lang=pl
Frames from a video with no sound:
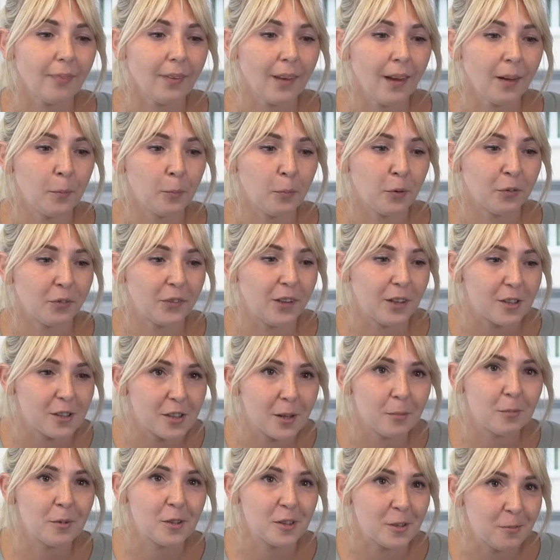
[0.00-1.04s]
E,
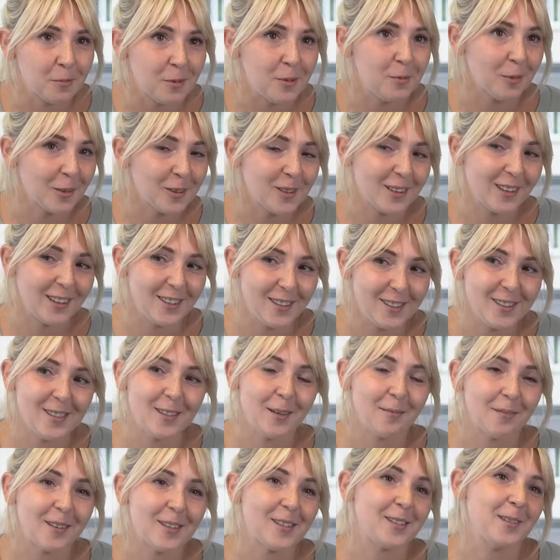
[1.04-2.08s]
powtarzamy, że być może gdzieś
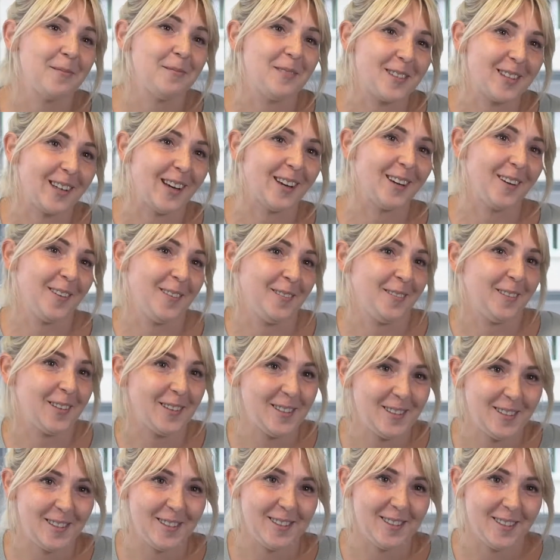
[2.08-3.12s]
tam nasze mieszkanka
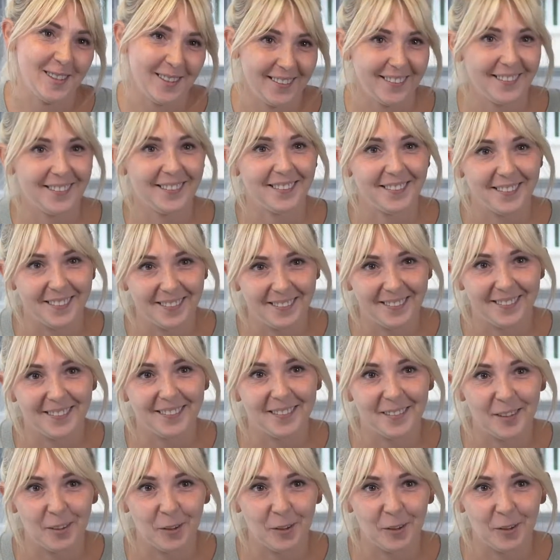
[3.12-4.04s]
właśnie się e,